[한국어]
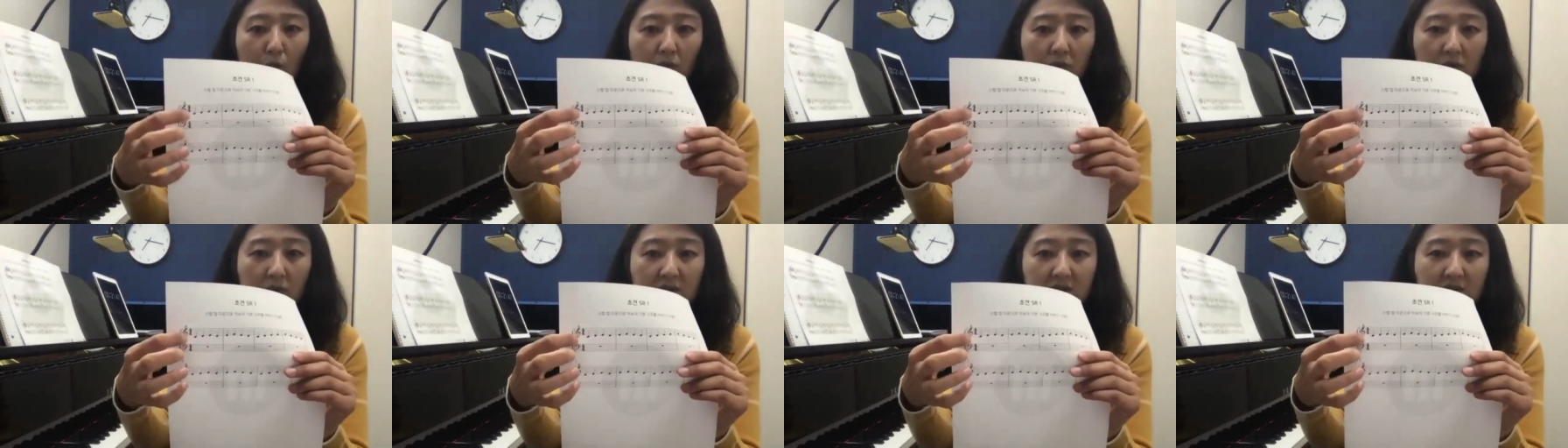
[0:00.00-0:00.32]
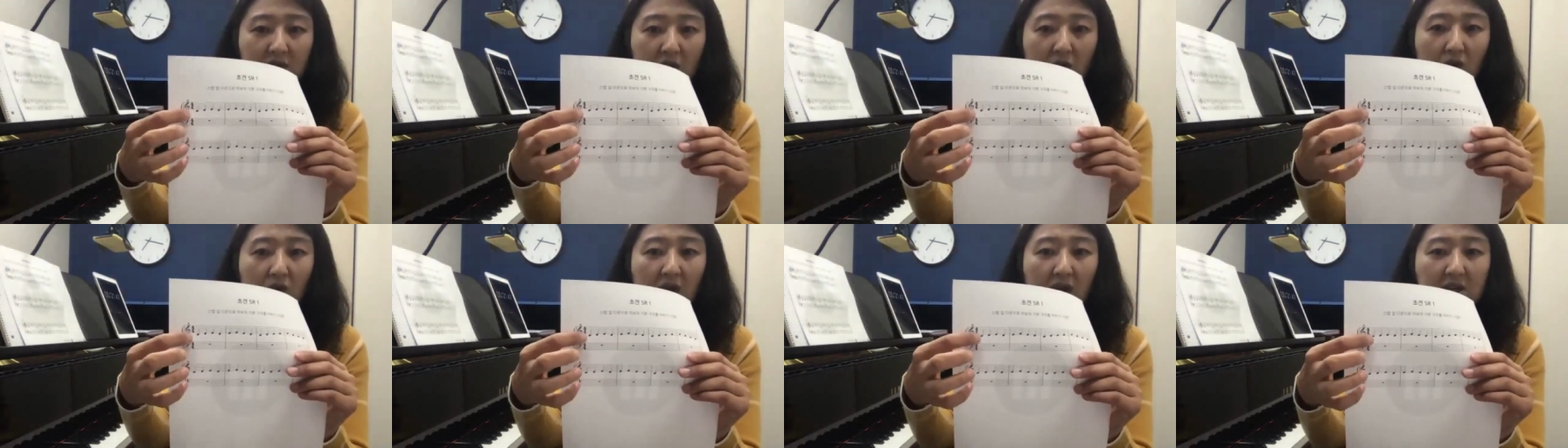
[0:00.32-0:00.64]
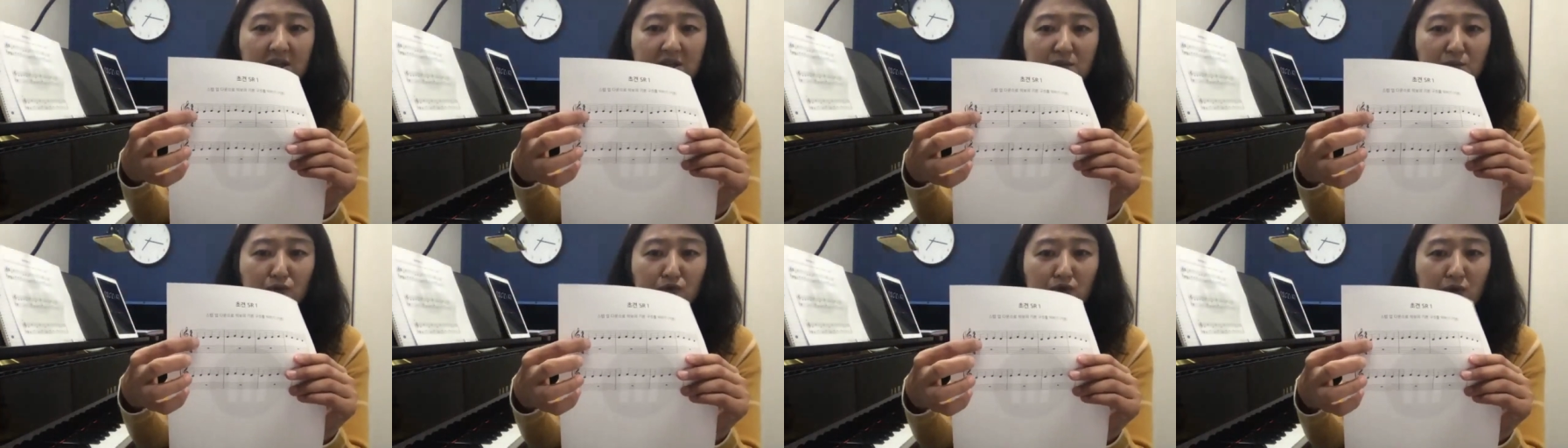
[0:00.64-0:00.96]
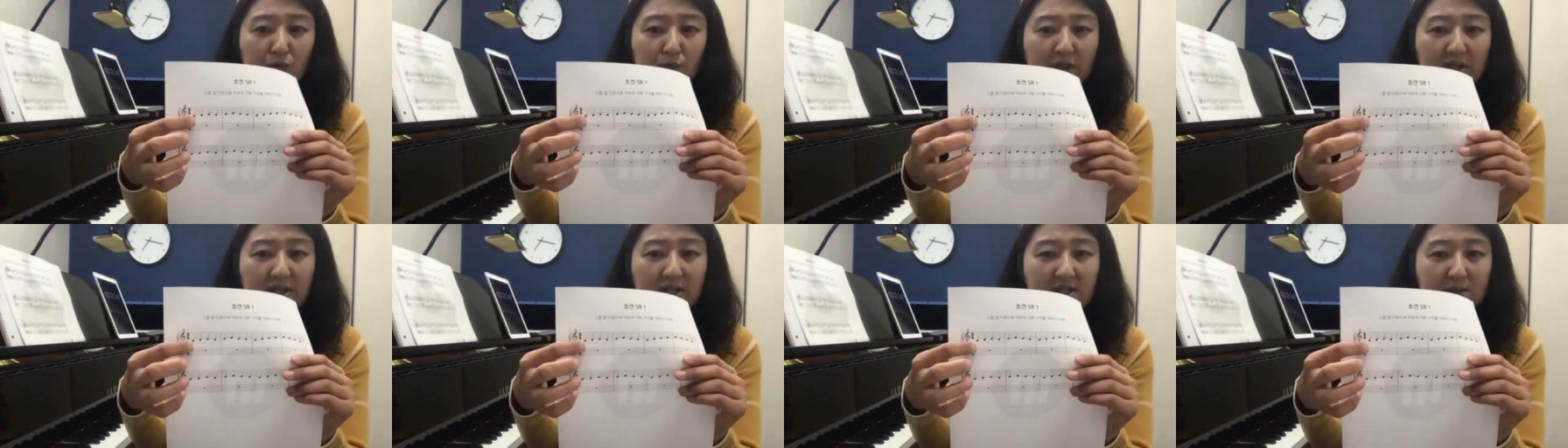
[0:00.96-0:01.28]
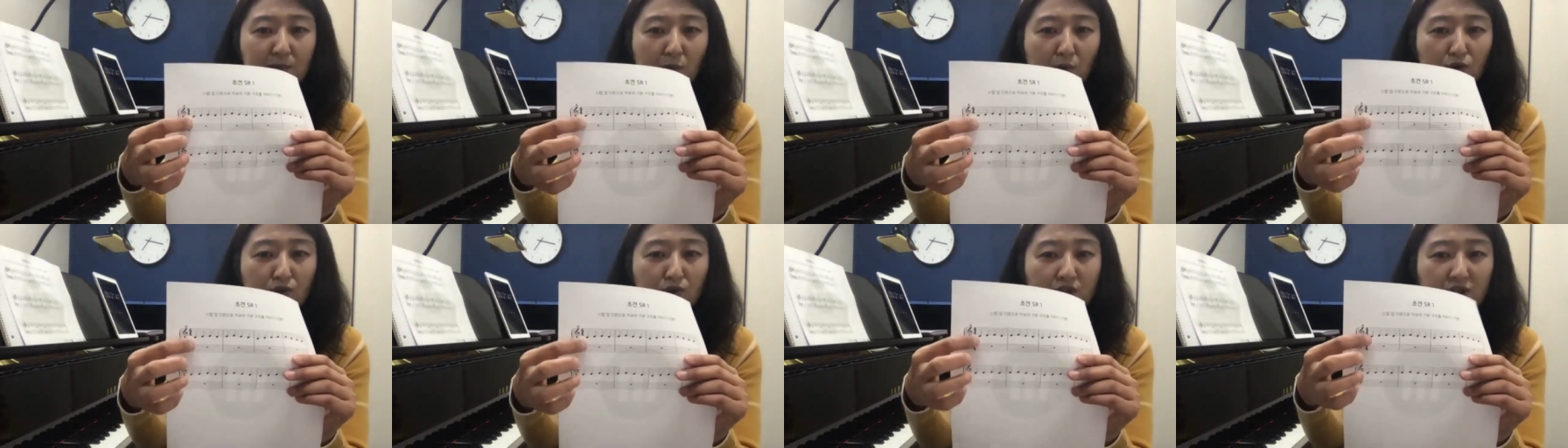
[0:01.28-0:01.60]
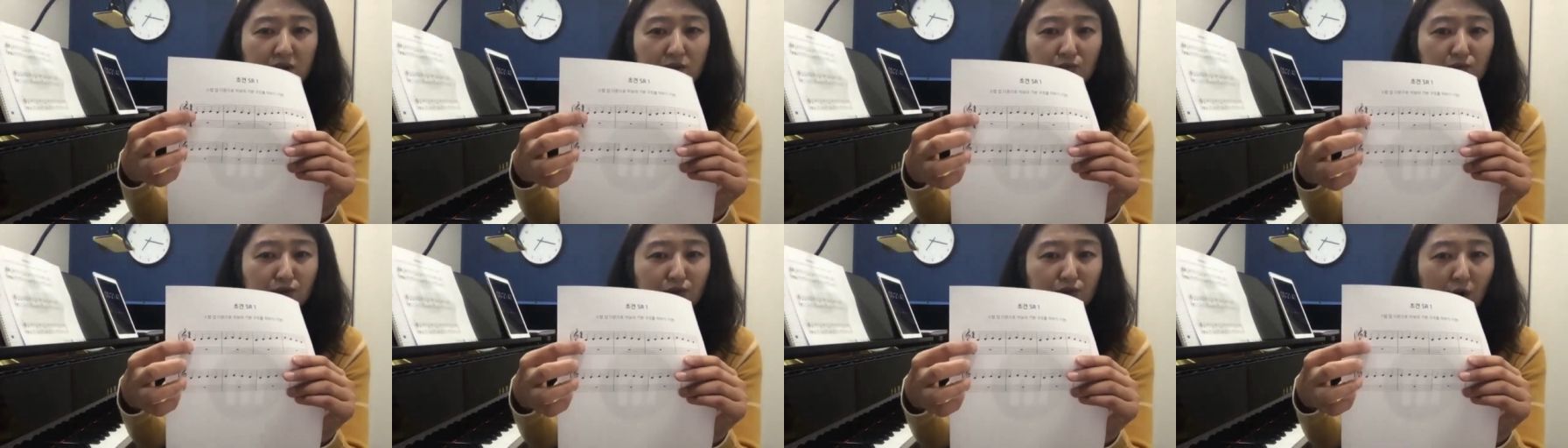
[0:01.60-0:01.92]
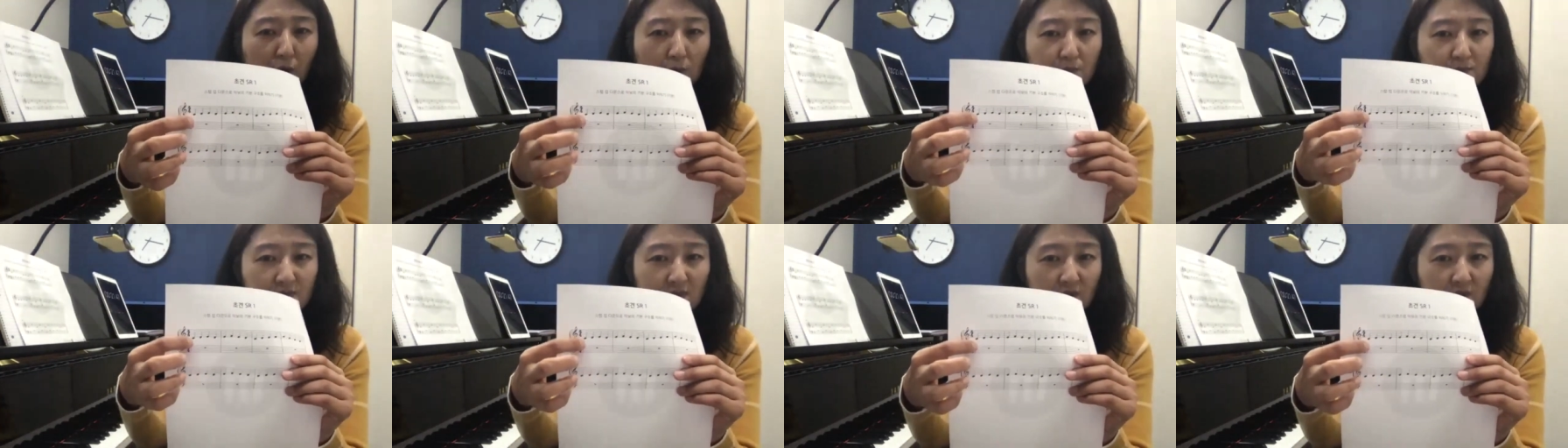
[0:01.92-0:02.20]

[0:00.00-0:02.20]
이제 여기 계신 분들 미들 C 모르시는 분들은 없을